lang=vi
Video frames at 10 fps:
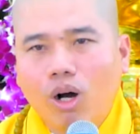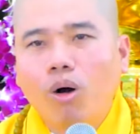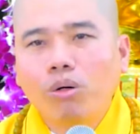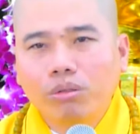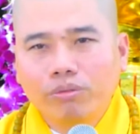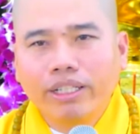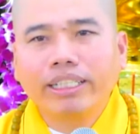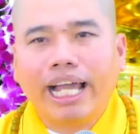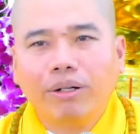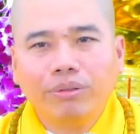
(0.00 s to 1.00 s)
khổ,
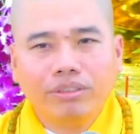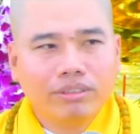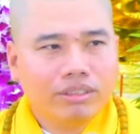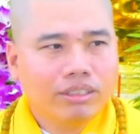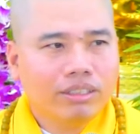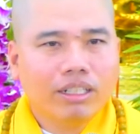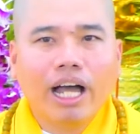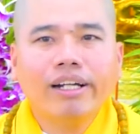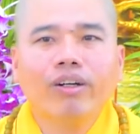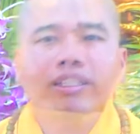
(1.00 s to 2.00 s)
phiền não. Đợi